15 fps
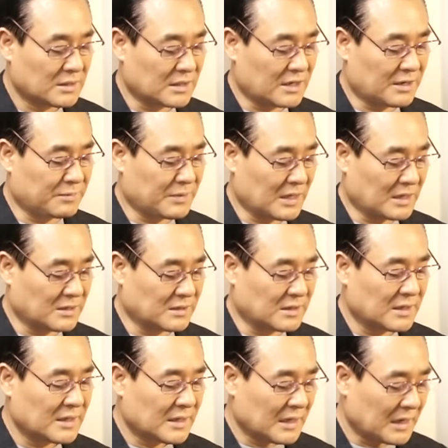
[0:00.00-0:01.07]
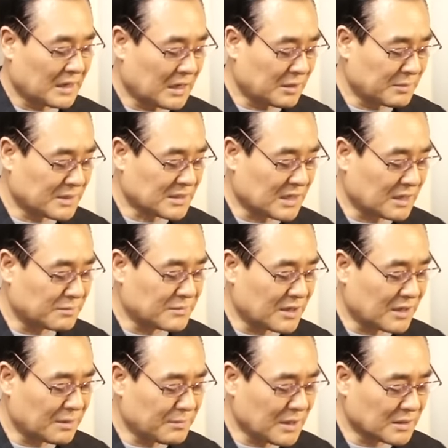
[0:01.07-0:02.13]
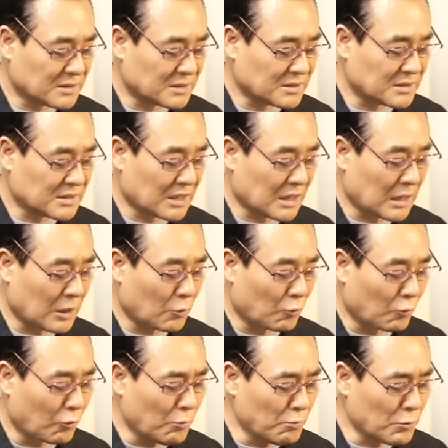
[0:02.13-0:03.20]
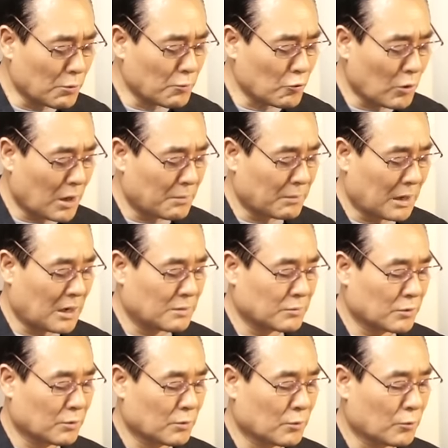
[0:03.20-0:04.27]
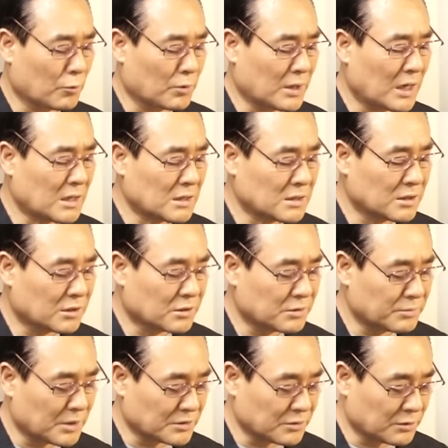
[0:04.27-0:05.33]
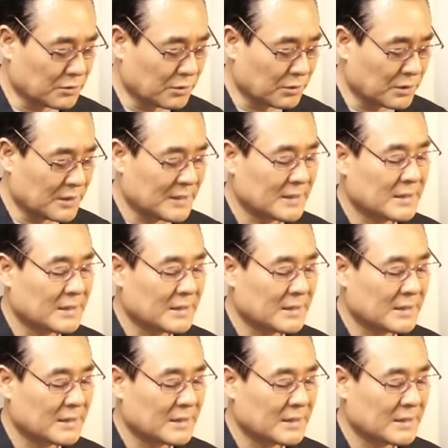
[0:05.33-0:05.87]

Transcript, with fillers: 예레미야는 하나님의 사람 예레미야 선지자가 온몸과 마음으로 고난을 겪으면서도